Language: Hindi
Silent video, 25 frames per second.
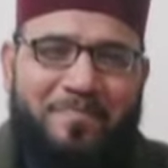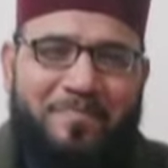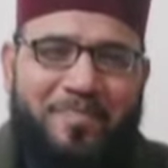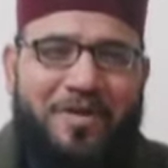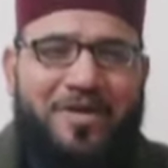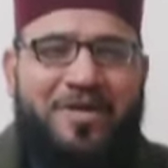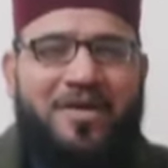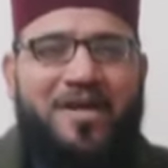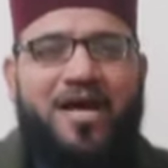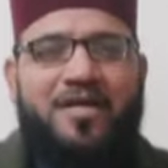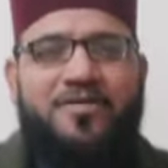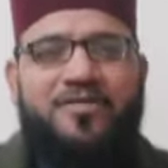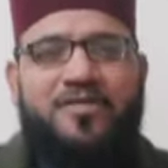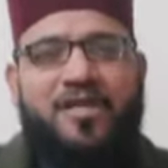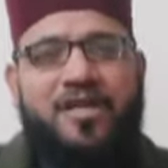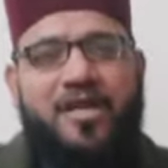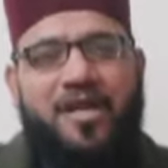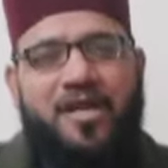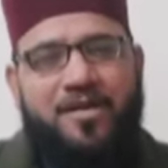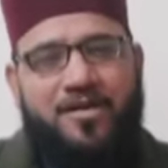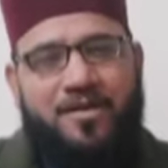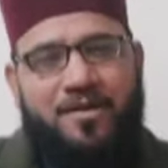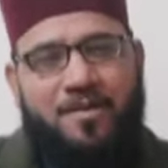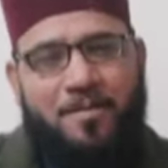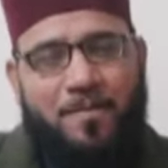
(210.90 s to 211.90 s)
फिर
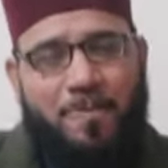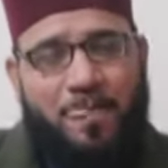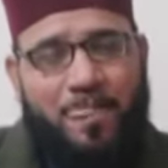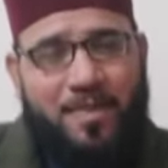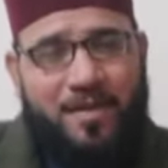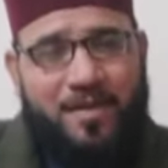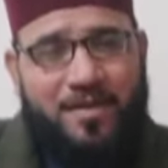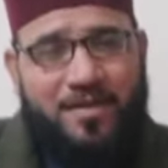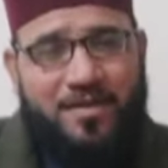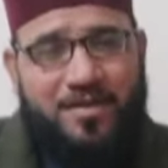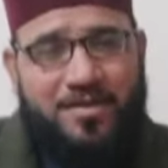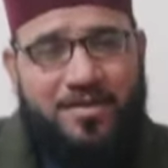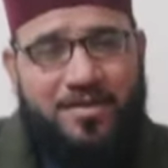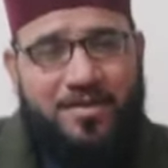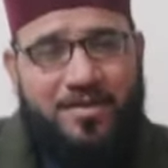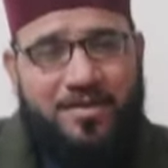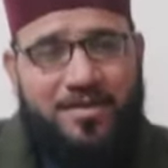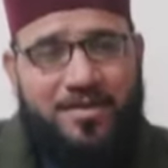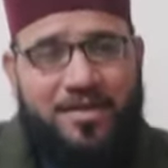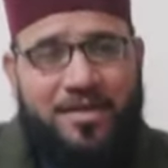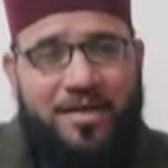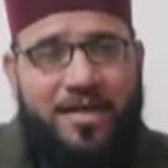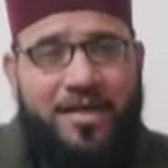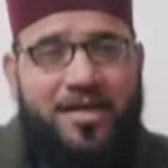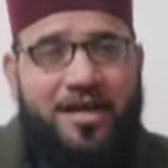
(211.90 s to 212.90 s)
नाजरीन
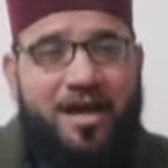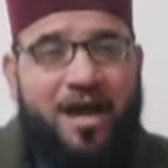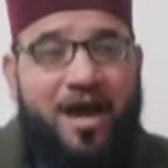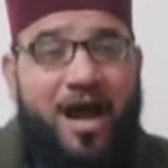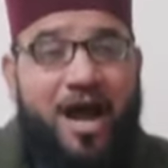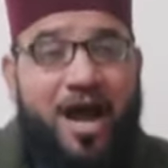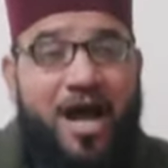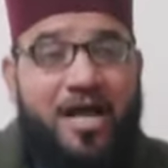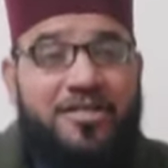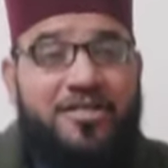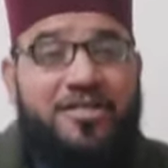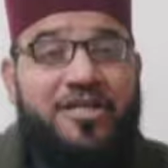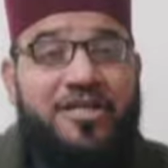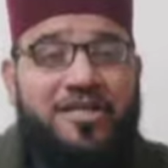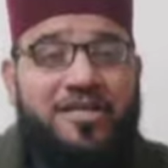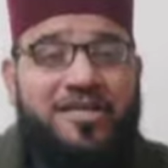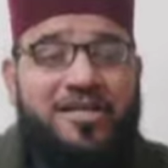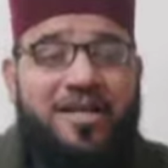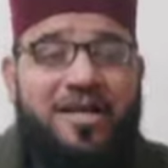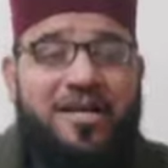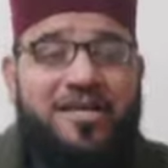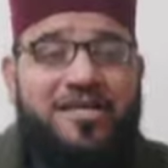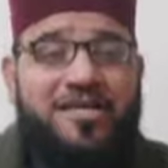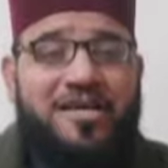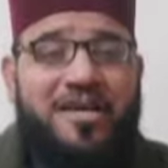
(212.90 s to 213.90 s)
एक आशिक
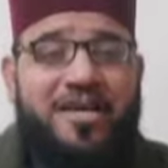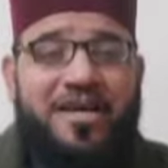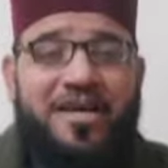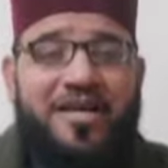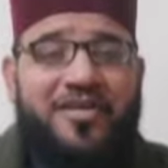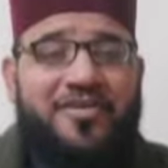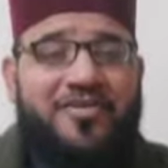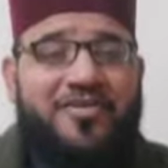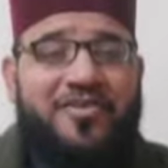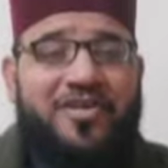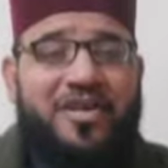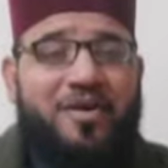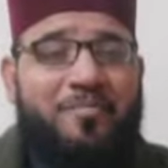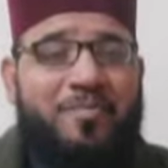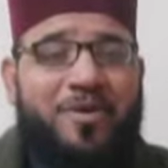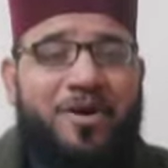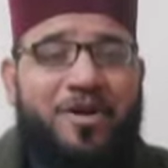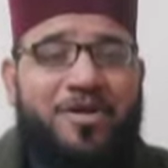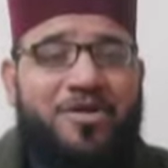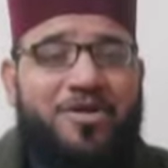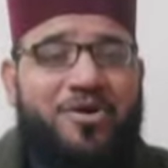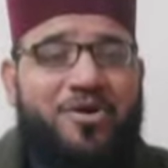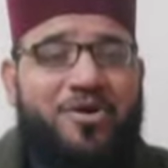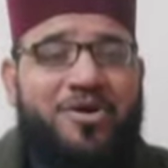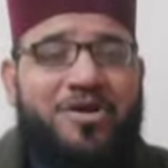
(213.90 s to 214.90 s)
के लिए इससे
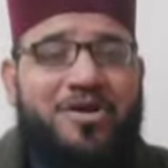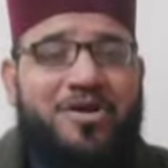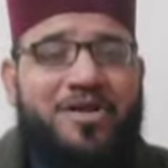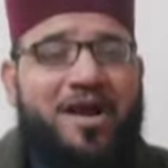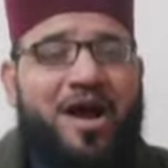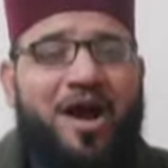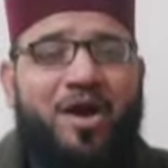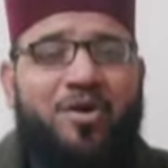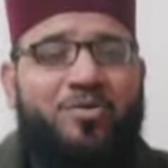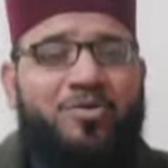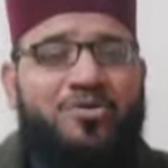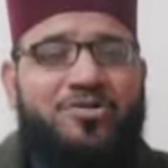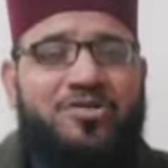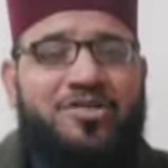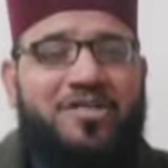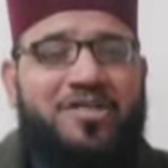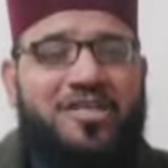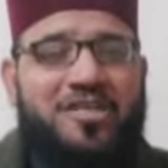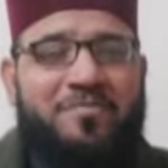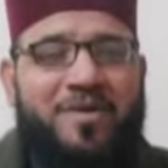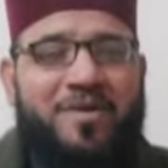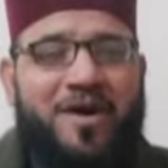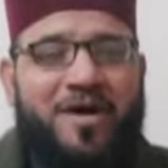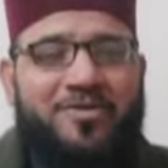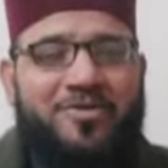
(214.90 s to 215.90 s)
बड़ी और क्या खुशी
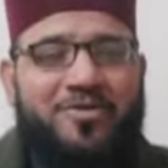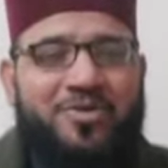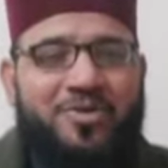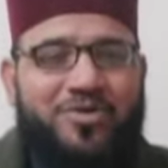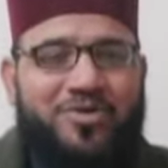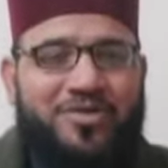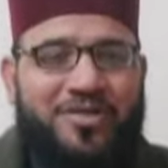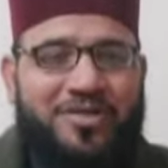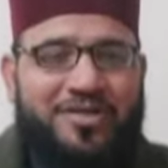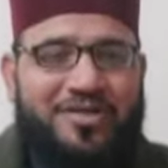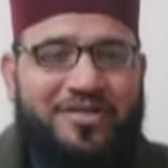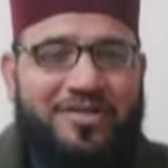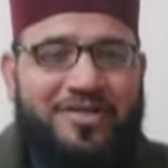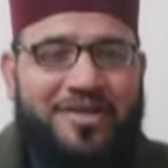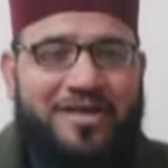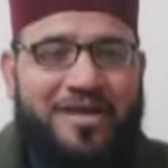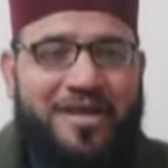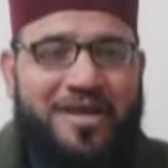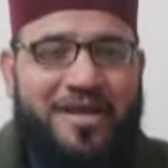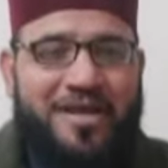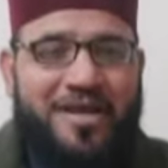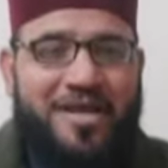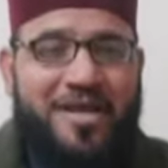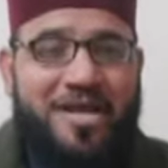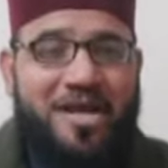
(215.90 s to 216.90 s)
की बात हो सकती
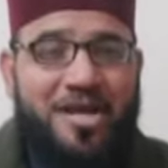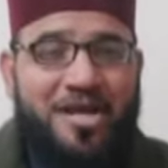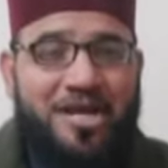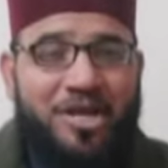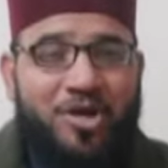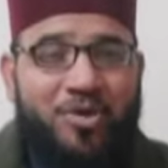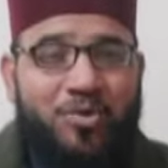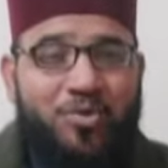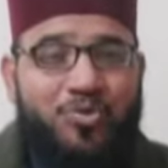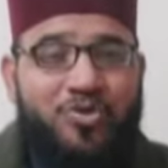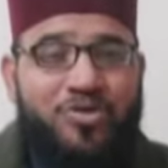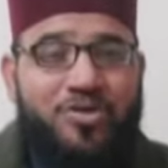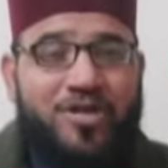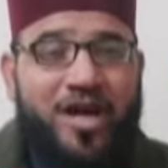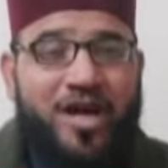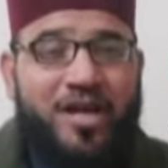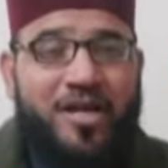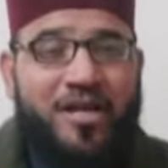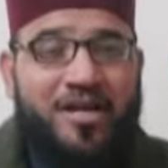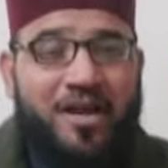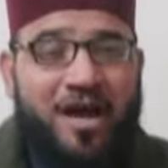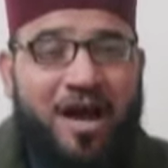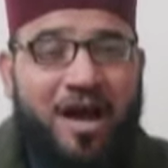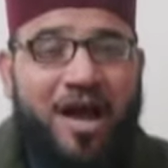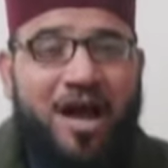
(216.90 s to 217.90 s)
है कि उसका
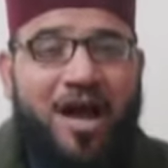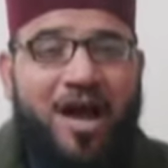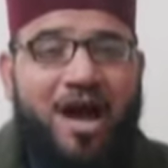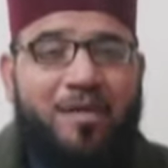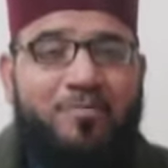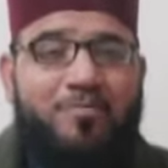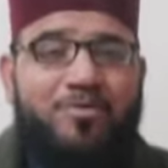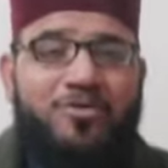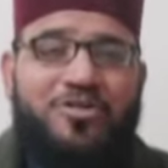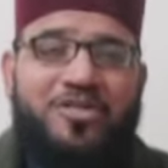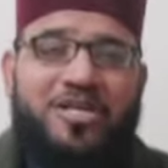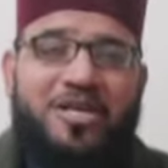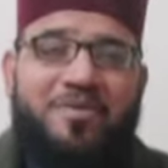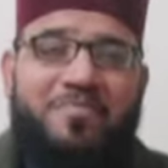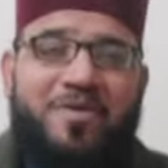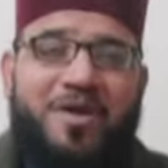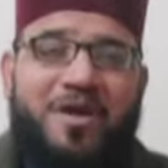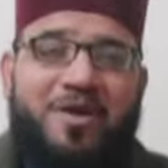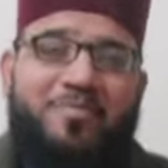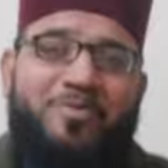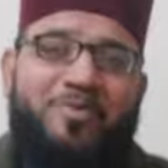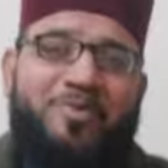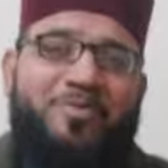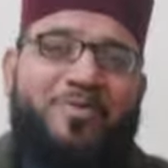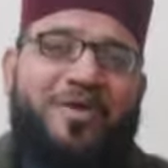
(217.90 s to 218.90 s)
नाम उसके
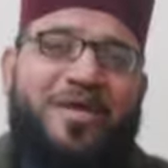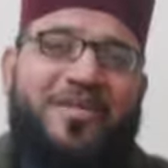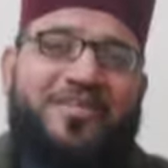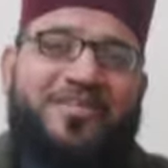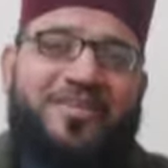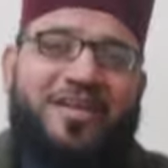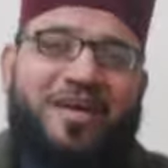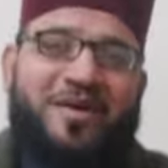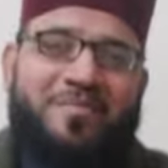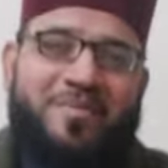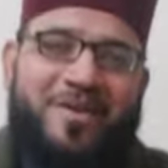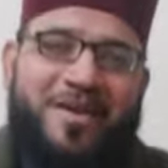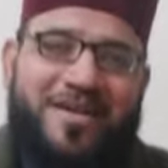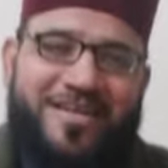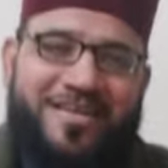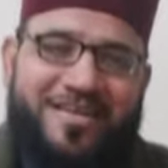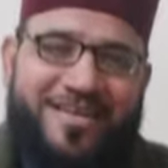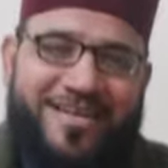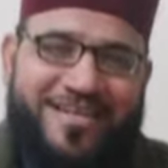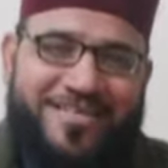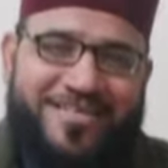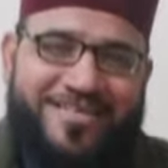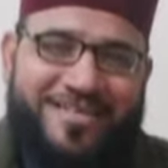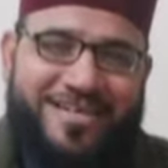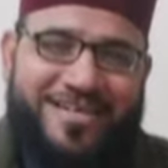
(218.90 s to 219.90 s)
महबूब के सामने
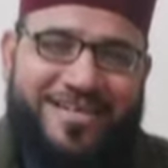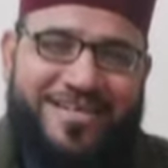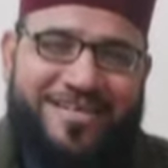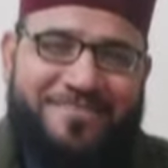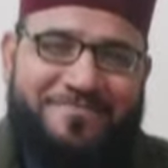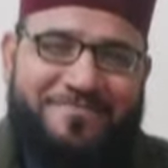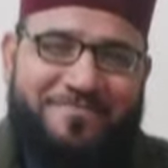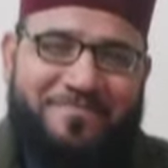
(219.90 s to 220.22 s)
लिया जाए